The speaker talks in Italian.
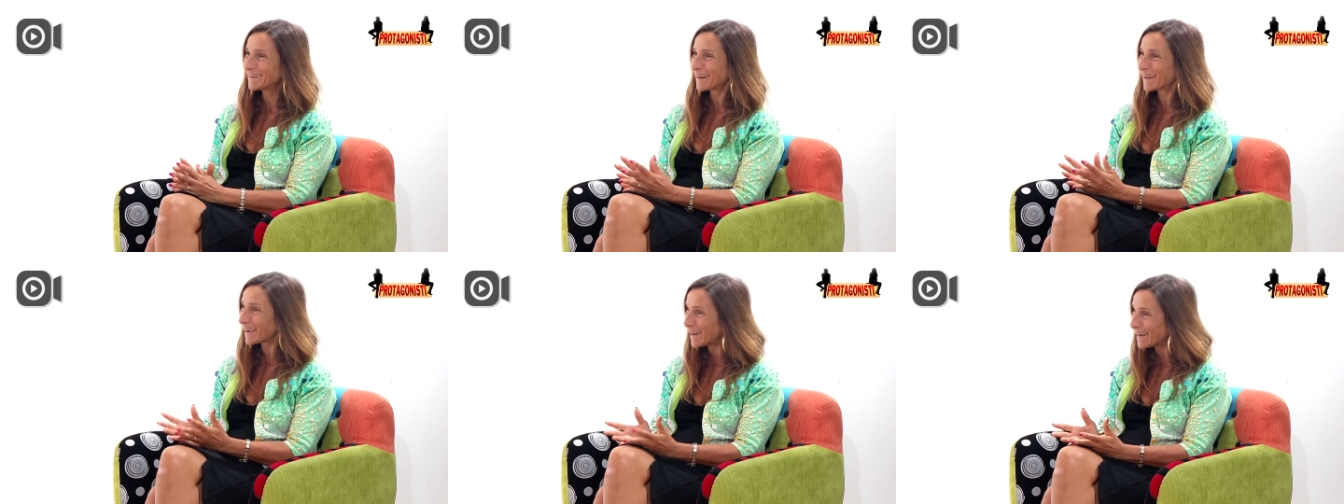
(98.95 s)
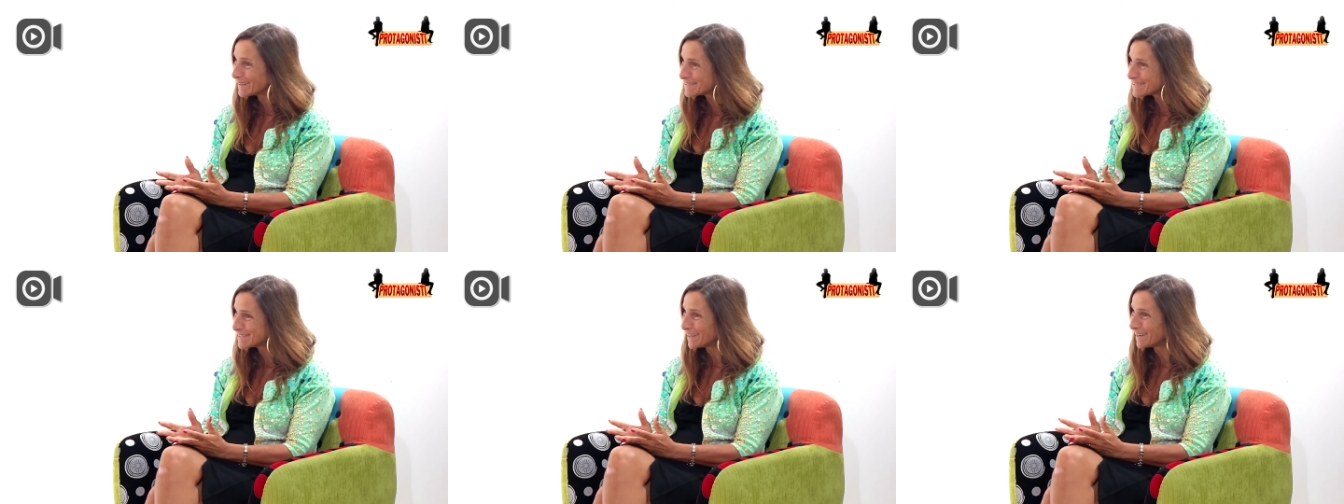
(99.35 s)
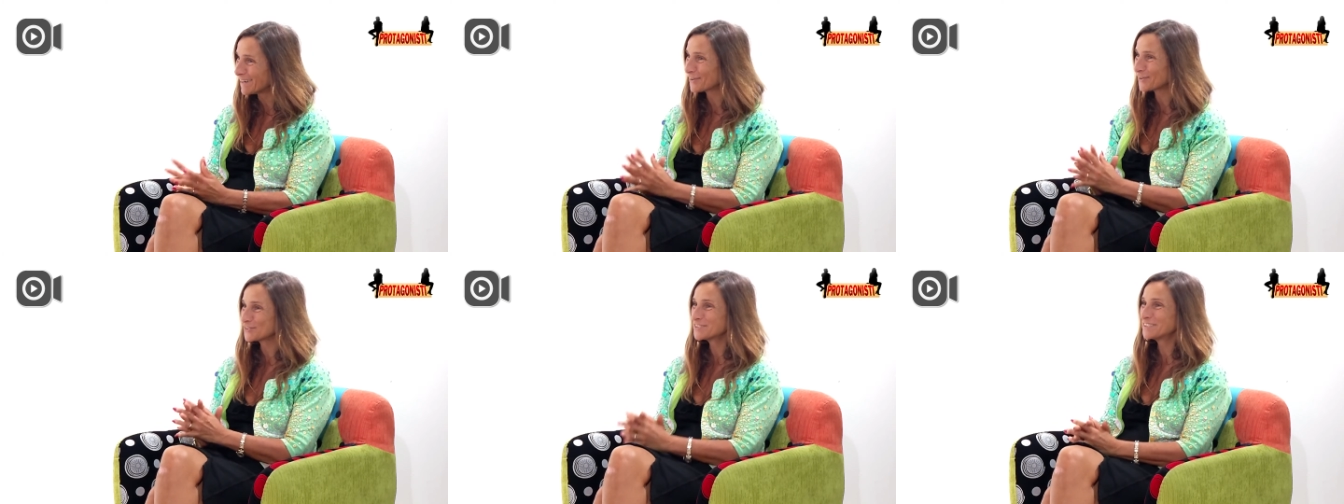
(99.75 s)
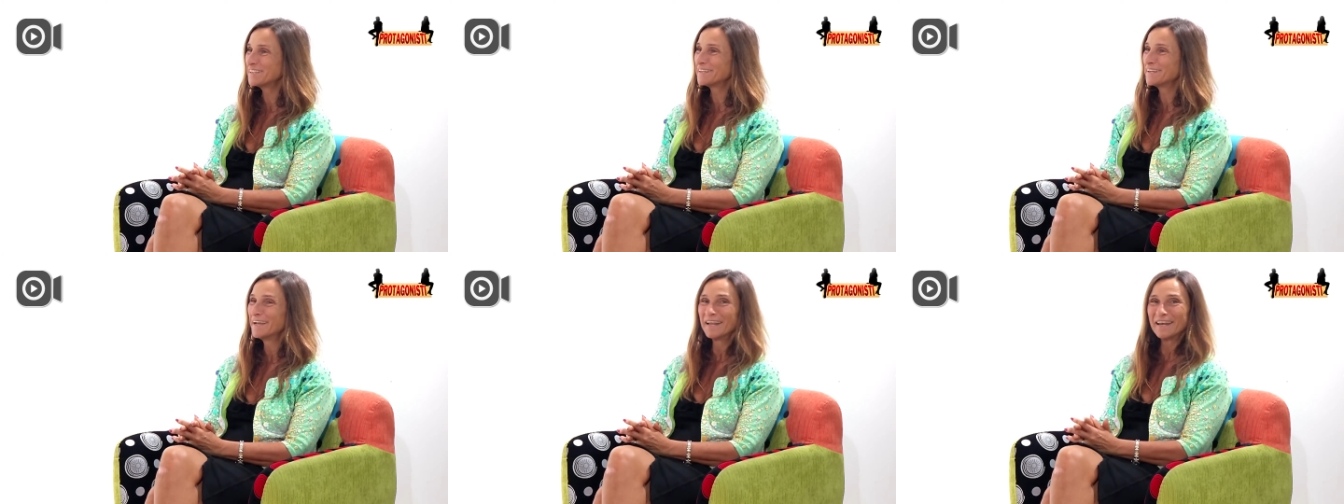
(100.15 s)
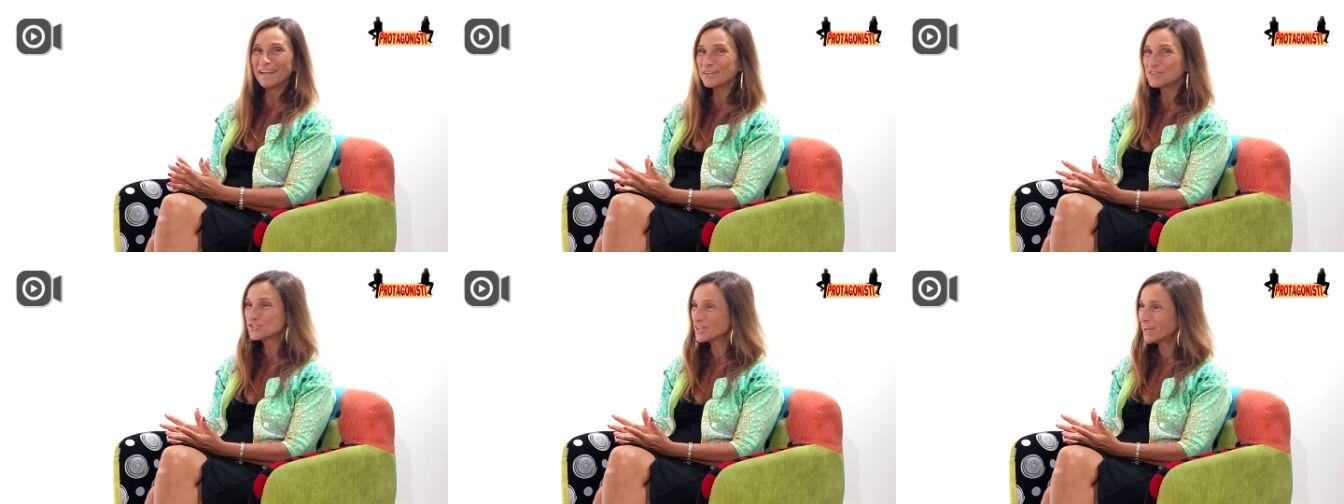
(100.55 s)
ragazza così
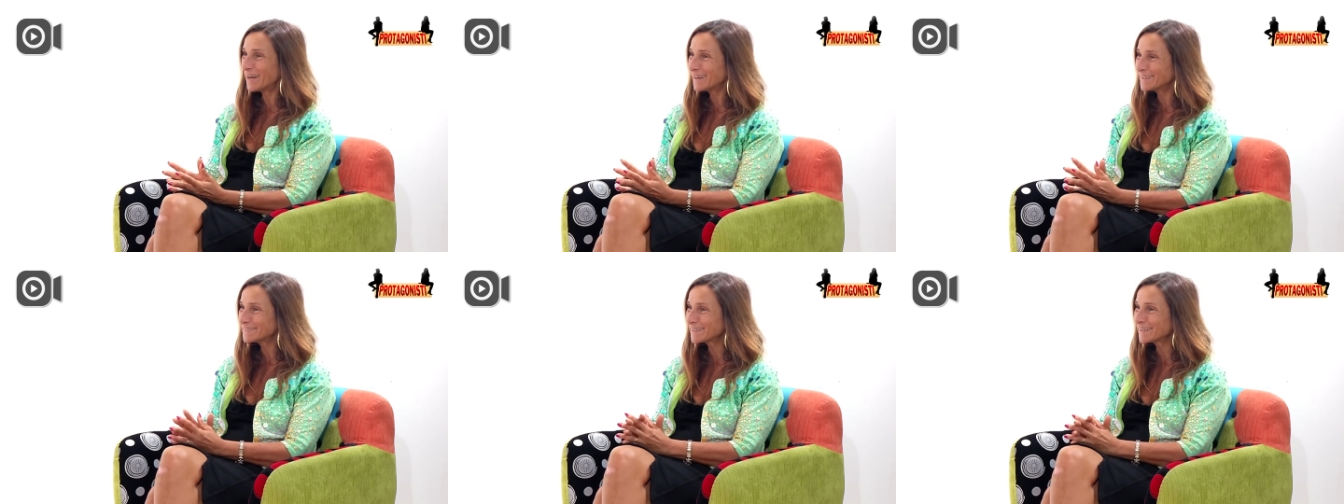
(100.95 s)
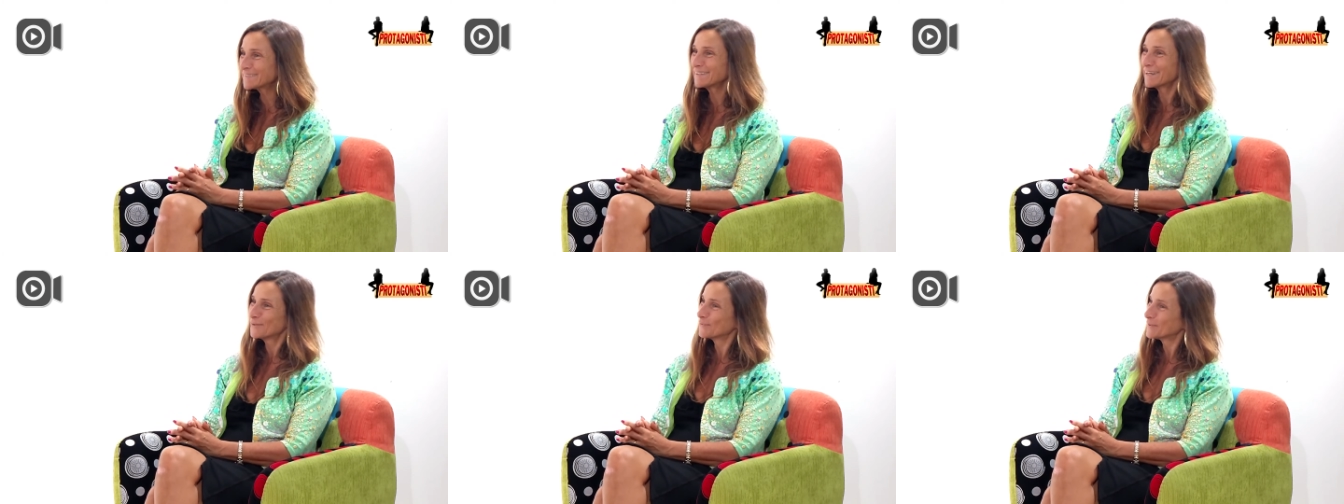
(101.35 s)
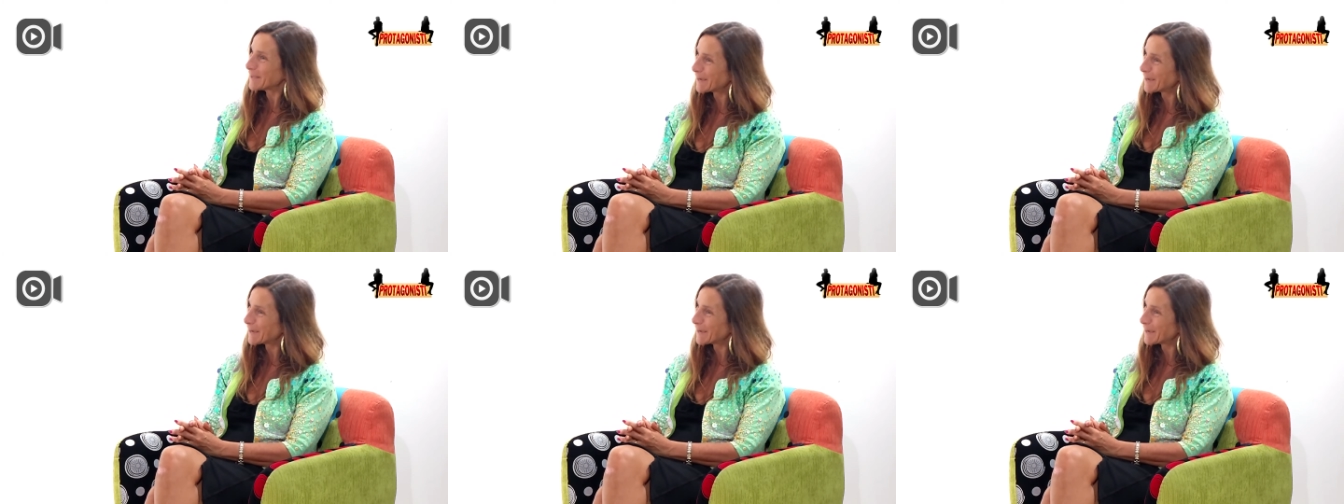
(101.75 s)
leggiadra dai lunghi